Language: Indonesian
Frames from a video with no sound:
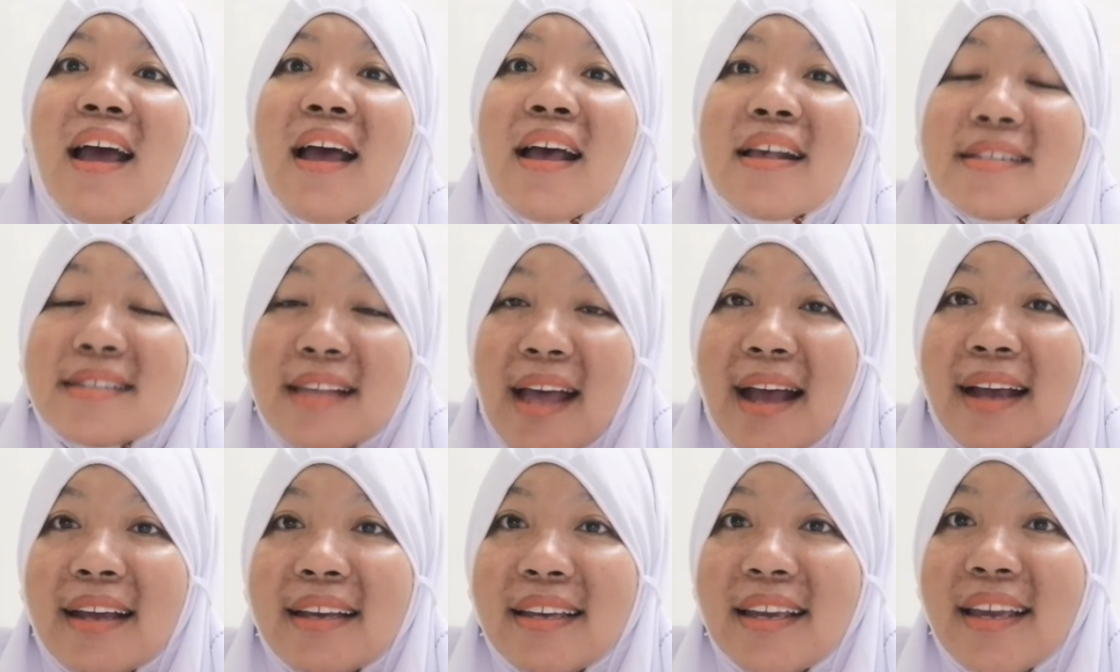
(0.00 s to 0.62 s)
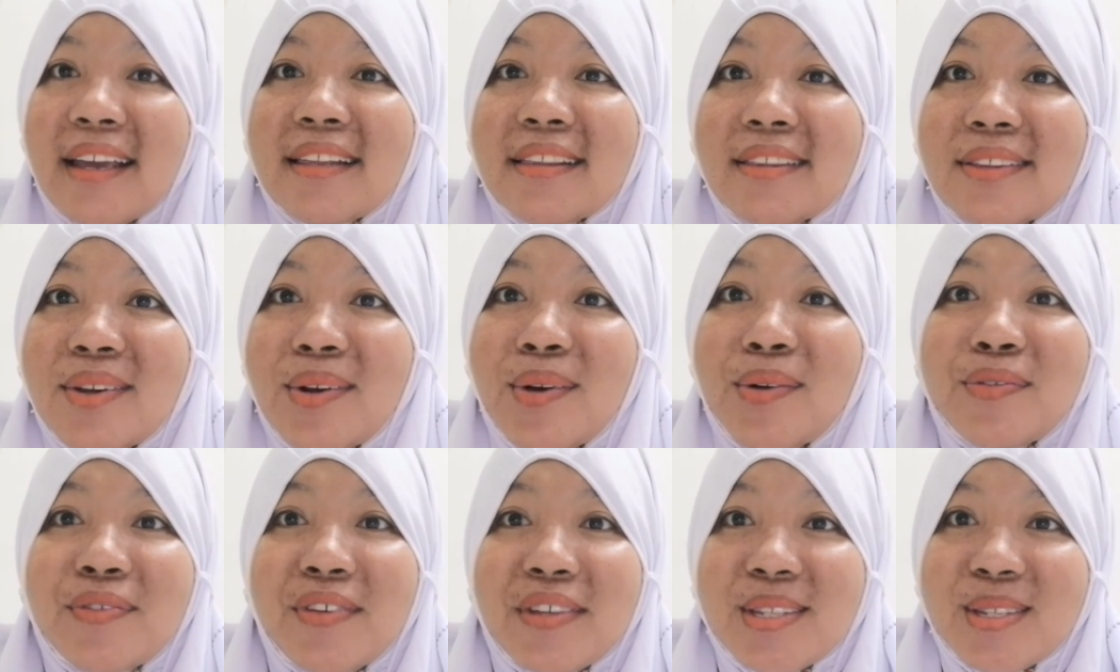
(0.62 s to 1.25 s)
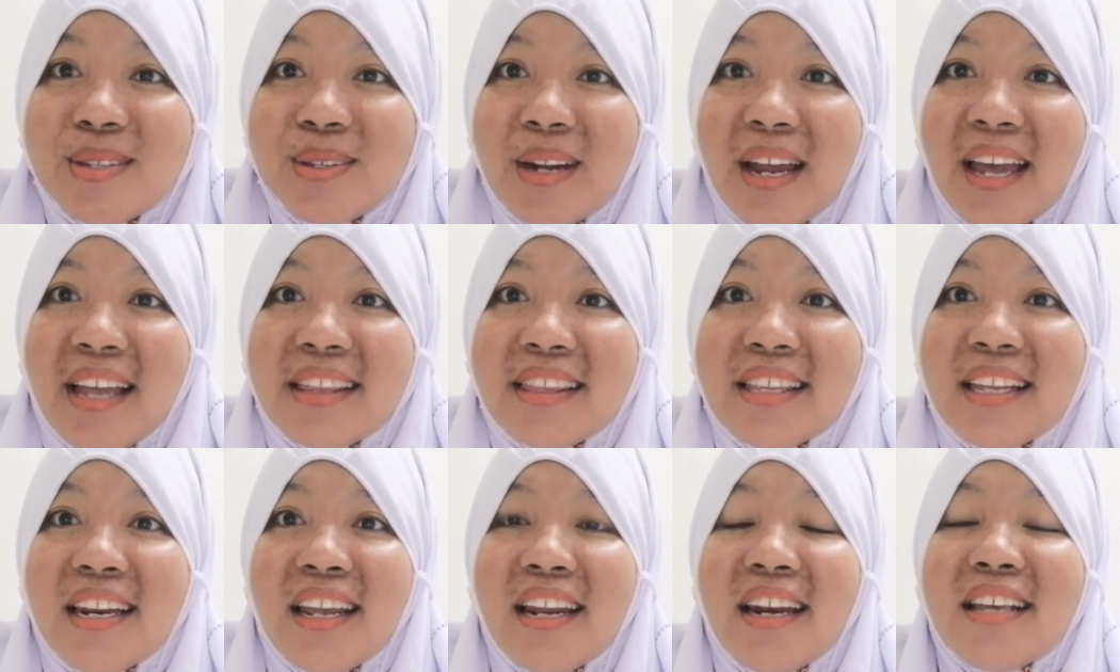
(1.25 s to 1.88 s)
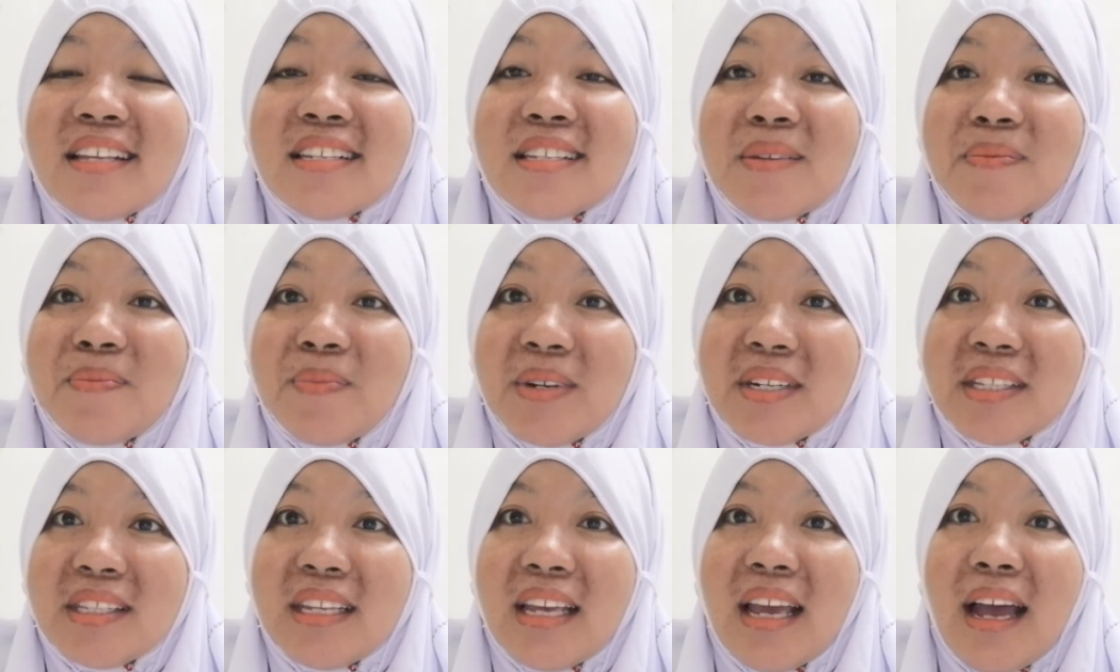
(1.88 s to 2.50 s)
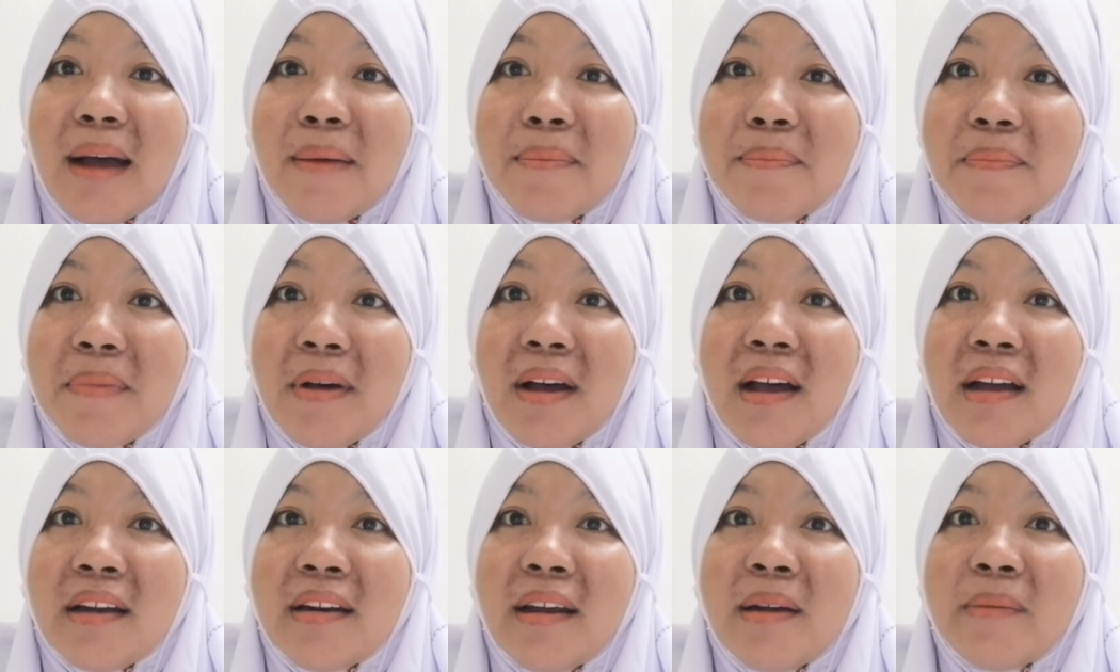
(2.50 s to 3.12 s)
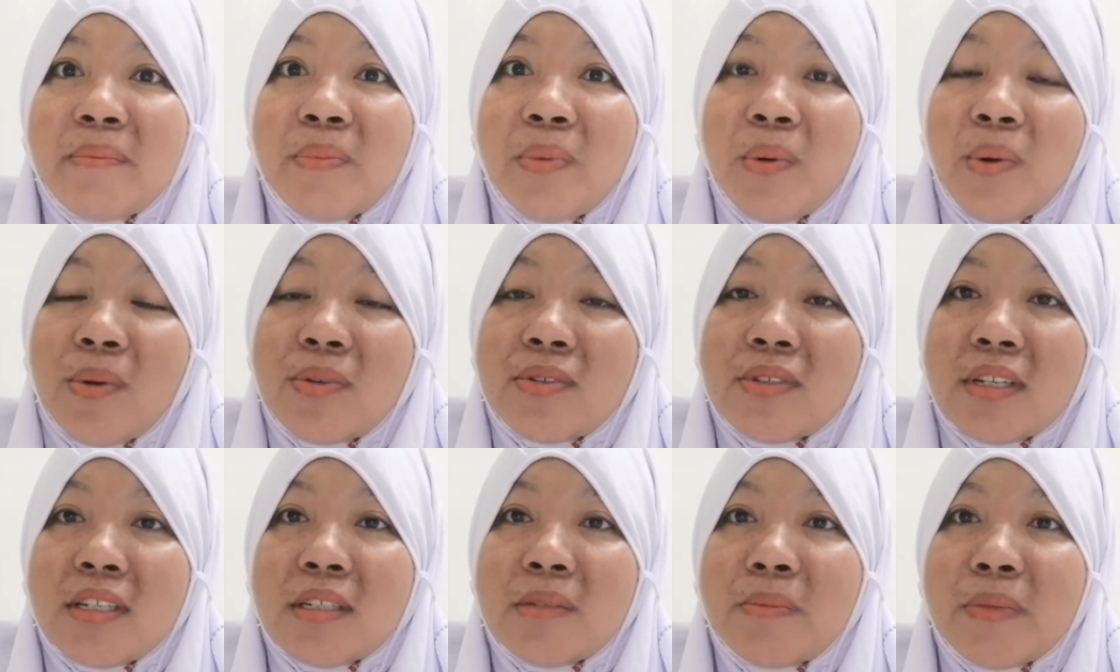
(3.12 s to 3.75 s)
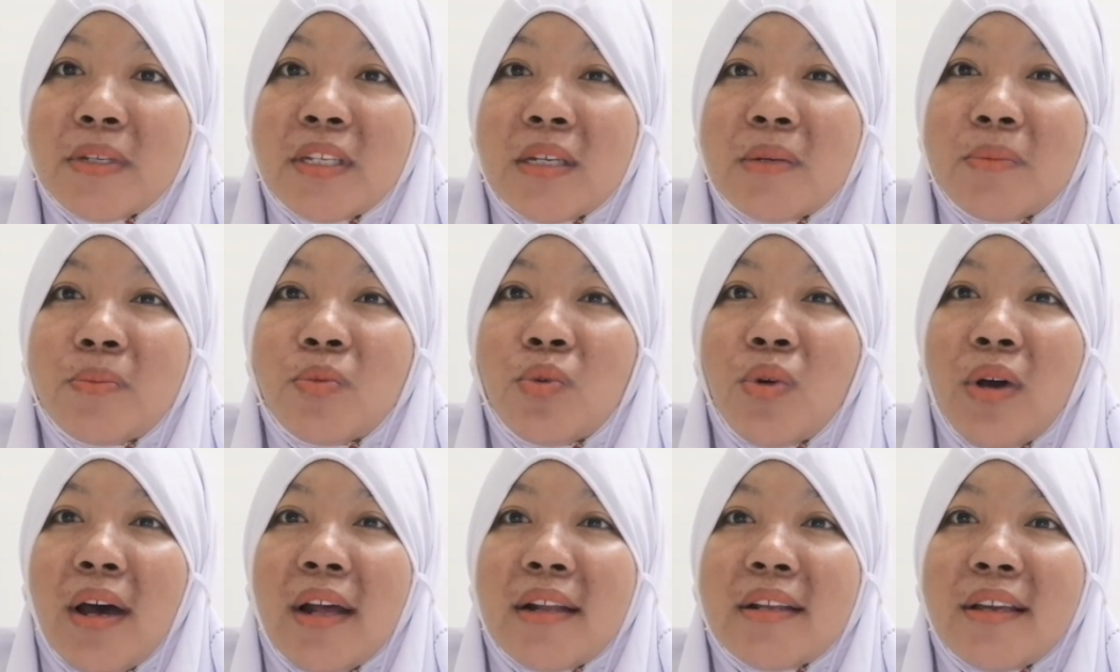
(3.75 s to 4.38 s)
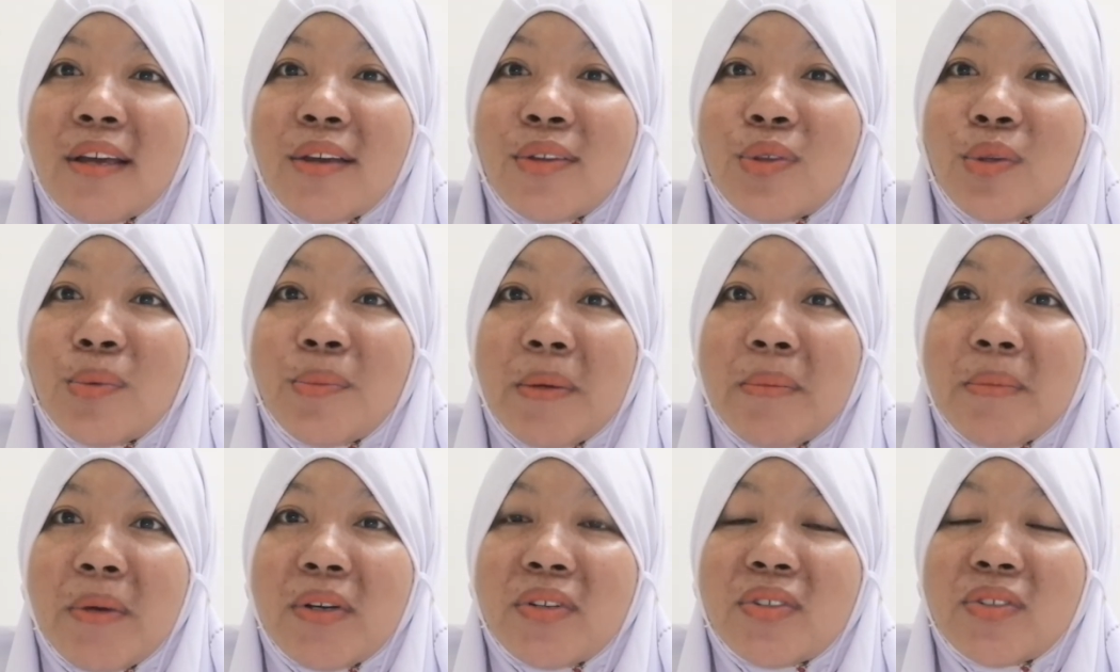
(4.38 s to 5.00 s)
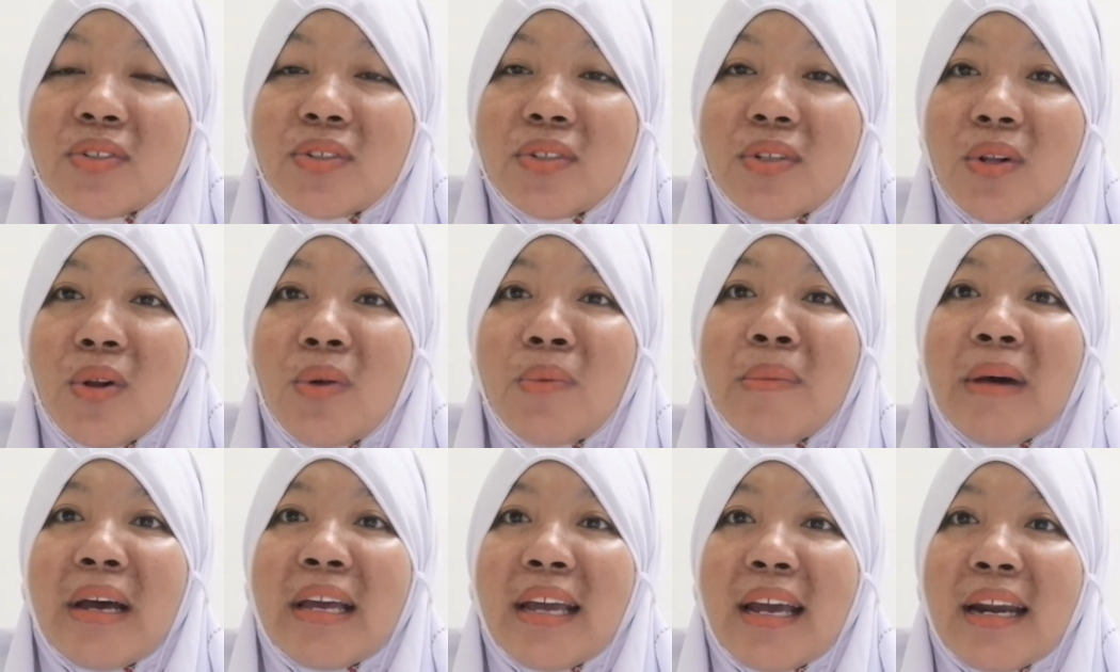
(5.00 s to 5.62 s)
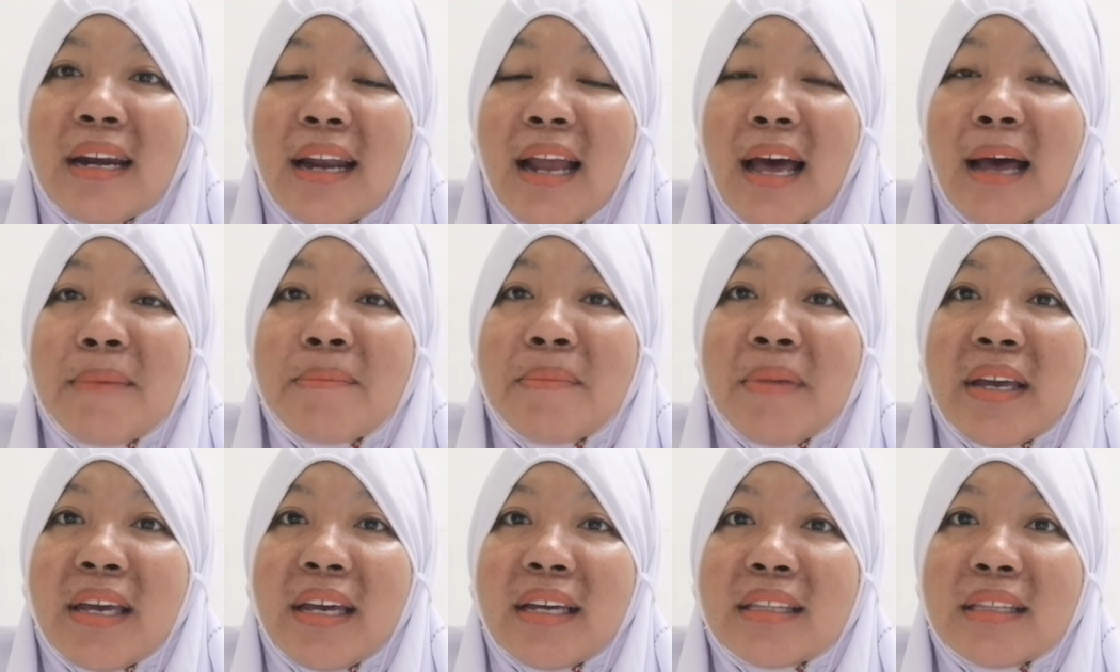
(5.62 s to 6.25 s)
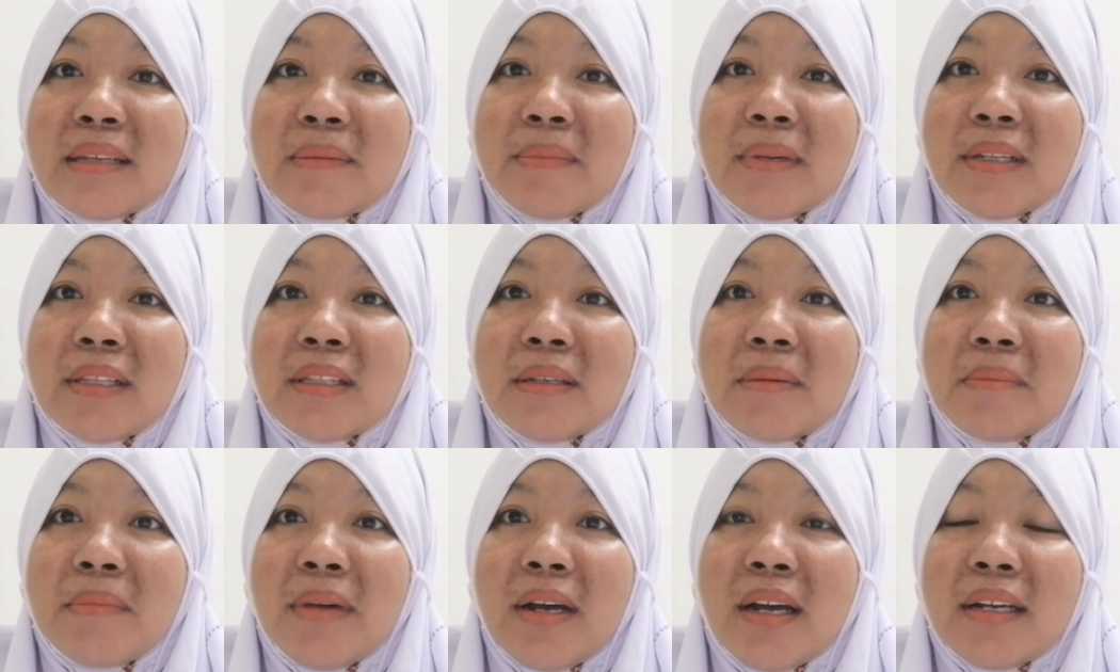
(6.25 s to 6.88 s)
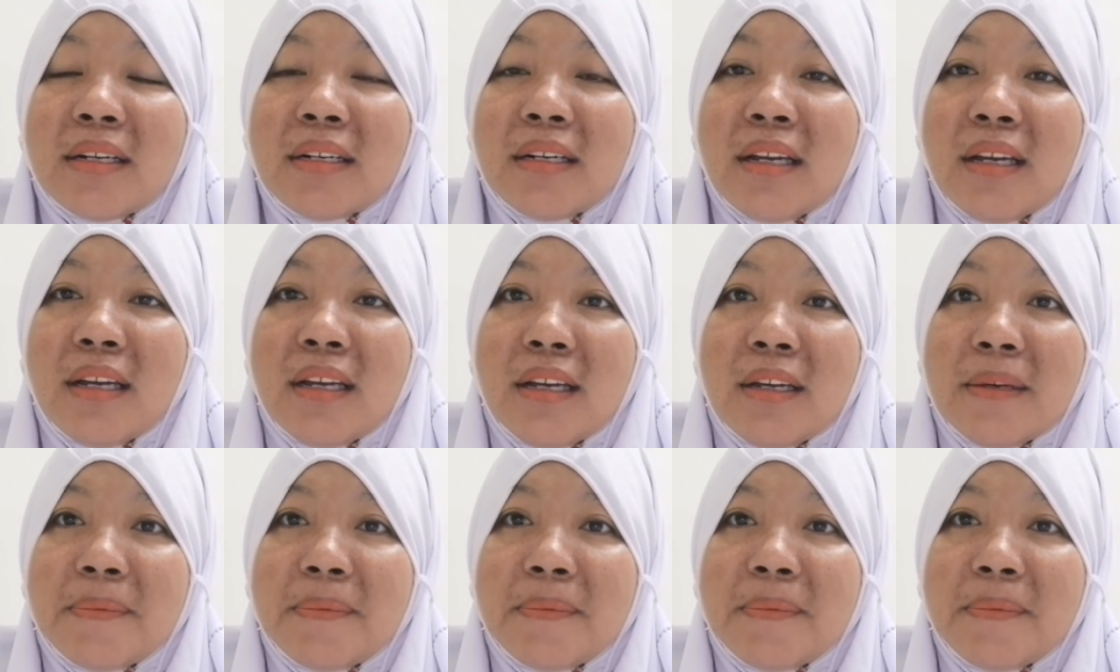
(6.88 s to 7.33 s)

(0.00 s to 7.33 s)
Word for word: sakit COVID-19 ini seperti apa dan proses menyembuhannya itu memang lumayan lama ya teman-teman.